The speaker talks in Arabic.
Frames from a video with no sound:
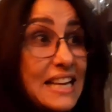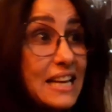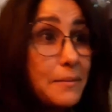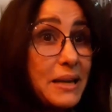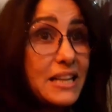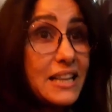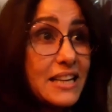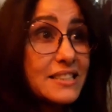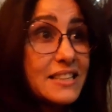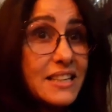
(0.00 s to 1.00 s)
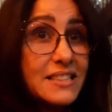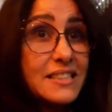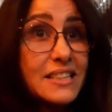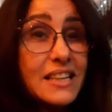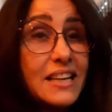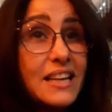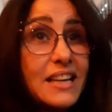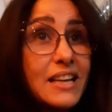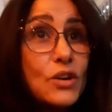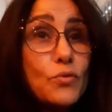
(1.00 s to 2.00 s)
راه بحال الا
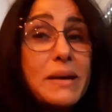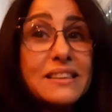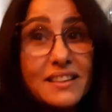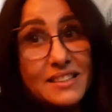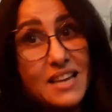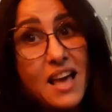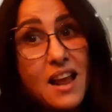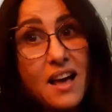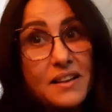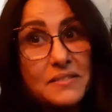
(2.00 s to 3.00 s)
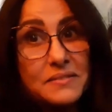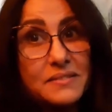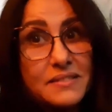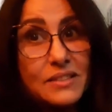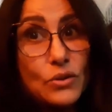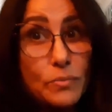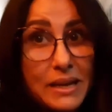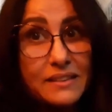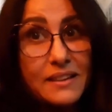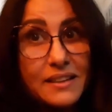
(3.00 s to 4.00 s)
كتكريتيكي لو ميتر ديالها لو
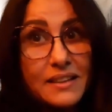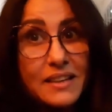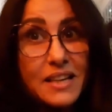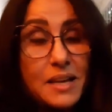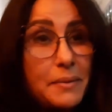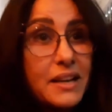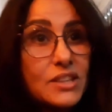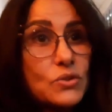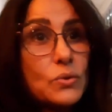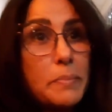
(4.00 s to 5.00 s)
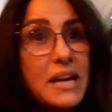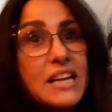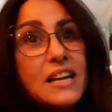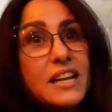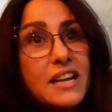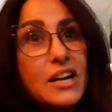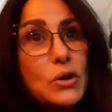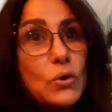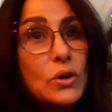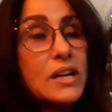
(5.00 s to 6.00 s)
ميتر بحال كتقول بحال الا انا
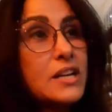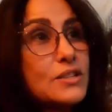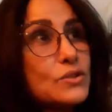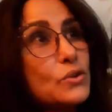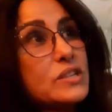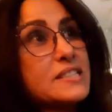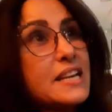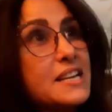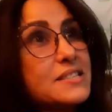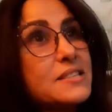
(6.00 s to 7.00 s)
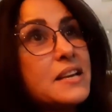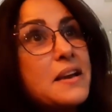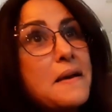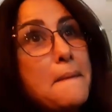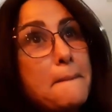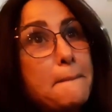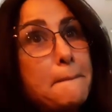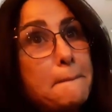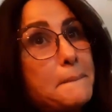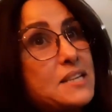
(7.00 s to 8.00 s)
كنقول سكورسيز
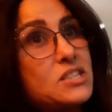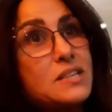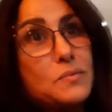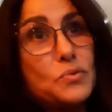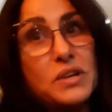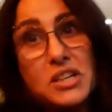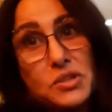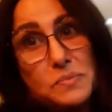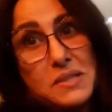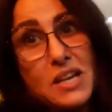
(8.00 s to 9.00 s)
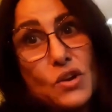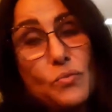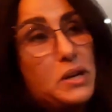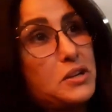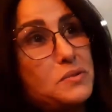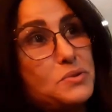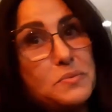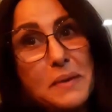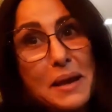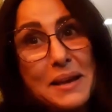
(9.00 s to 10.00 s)
ماشي مخرج مزيان وما
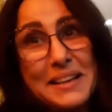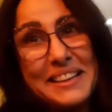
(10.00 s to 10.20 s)
نخدمش معاه